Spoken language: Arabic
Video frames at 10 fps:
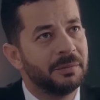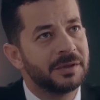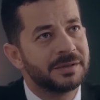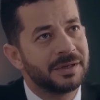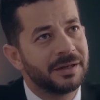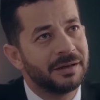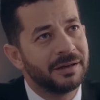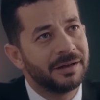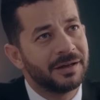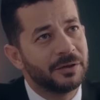بس
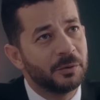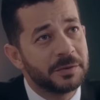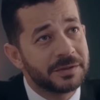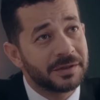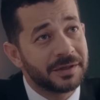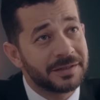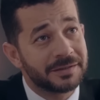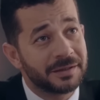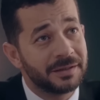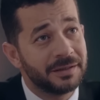أنا أنا ومستر
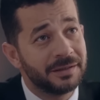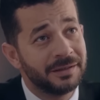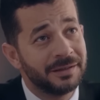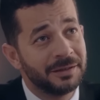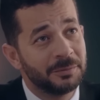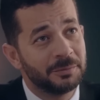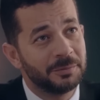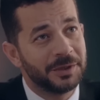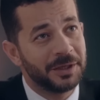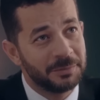جاسر كده
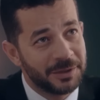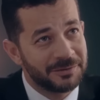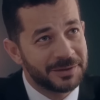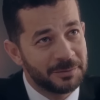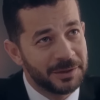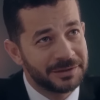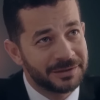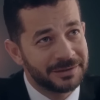بنحب نفس البنت